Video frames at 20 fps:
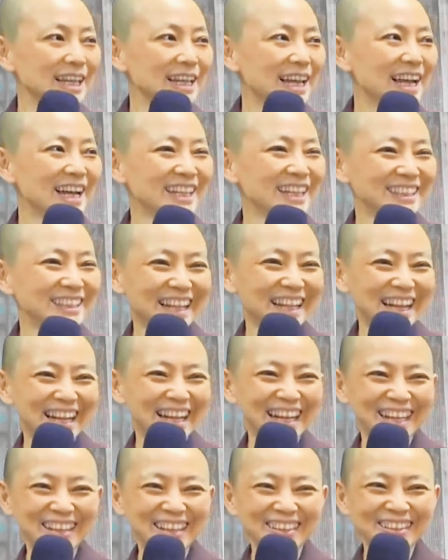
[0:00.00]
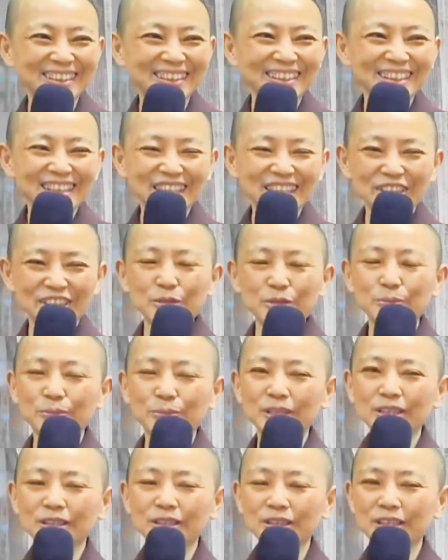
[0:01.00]
样啦、因为我
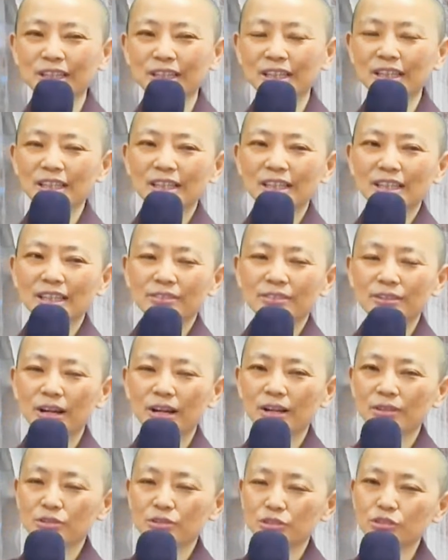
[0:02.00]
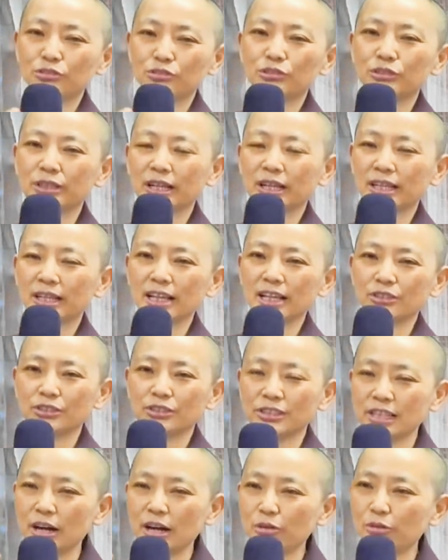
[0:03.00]
们有一个啊师傅呢，他就
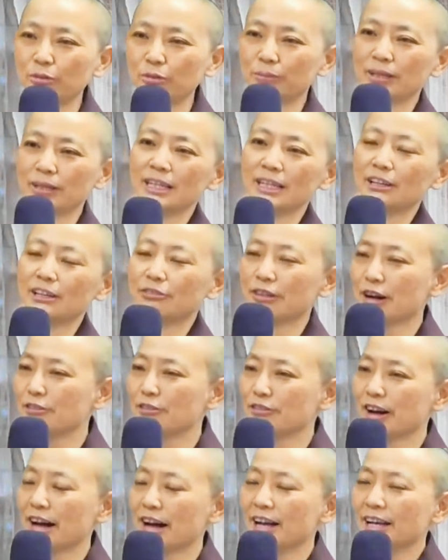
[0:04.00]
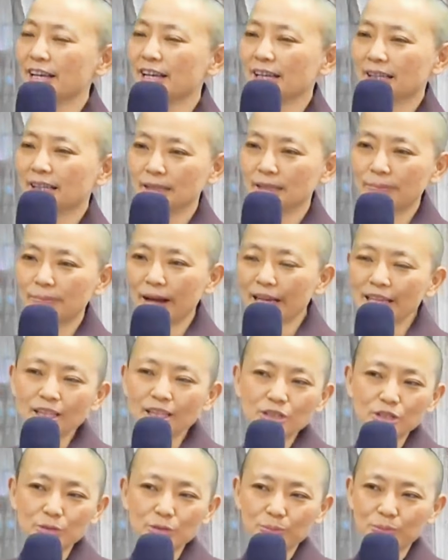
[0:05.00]
教我们一个方法：礼拜一
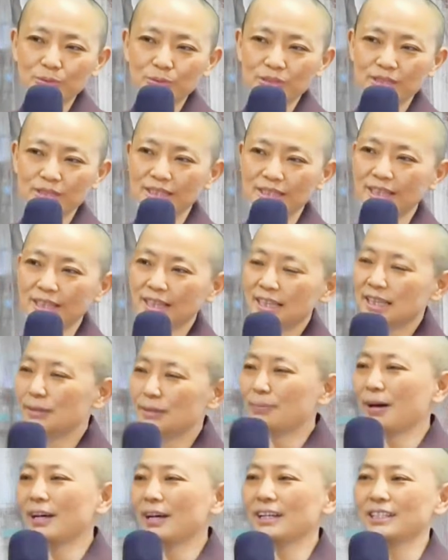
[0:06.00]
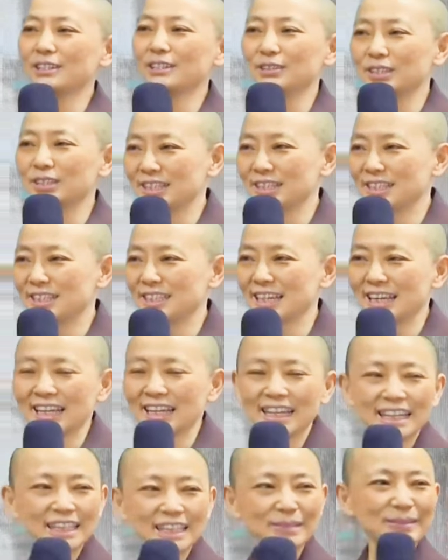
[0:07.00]
修布施，礼拜二修持戒，
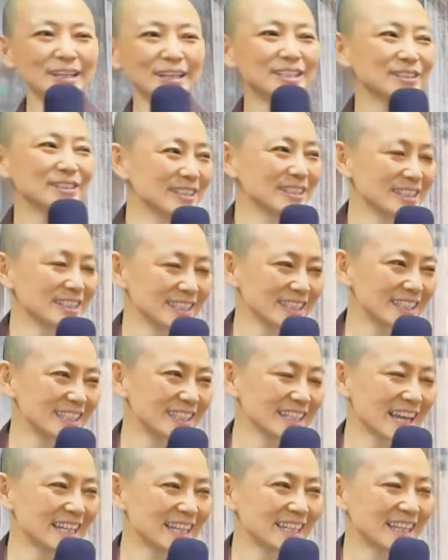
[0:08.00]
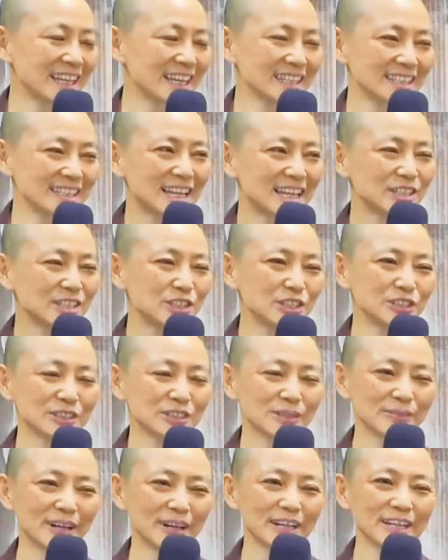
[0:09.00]
礼拜修三啊三修
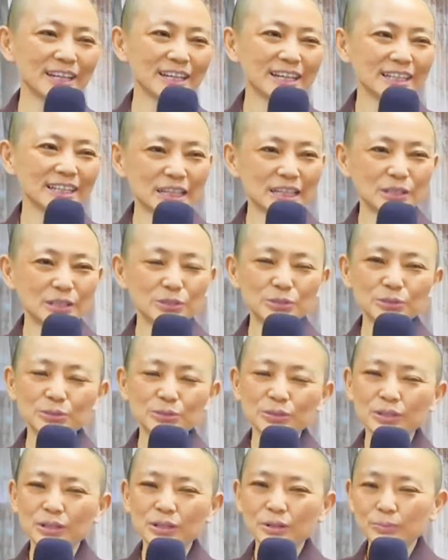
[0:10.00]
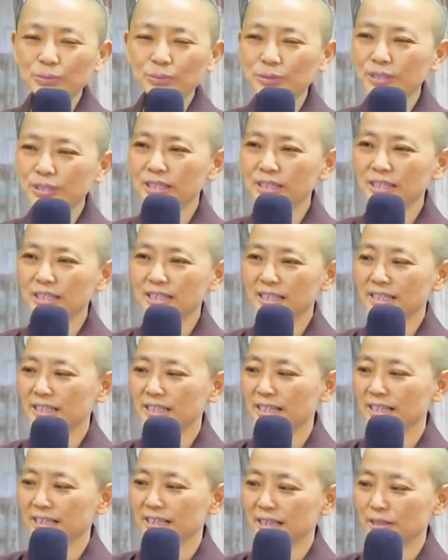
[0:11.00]
什么忍辱、布施、持
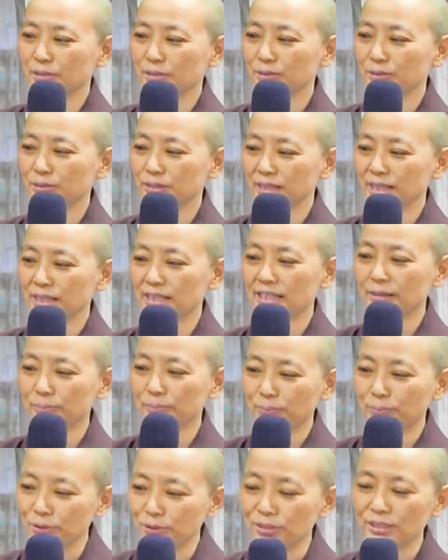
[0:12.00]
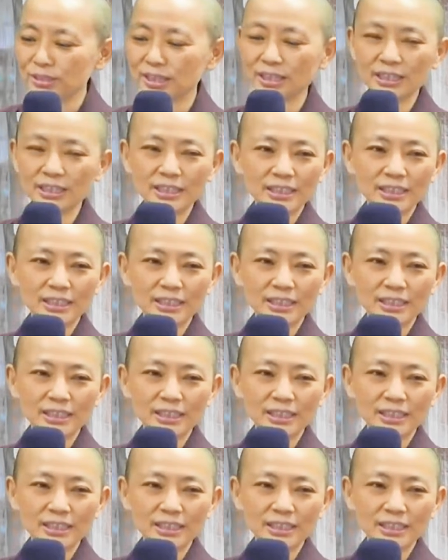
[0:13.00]
戒、忍辱精进、般若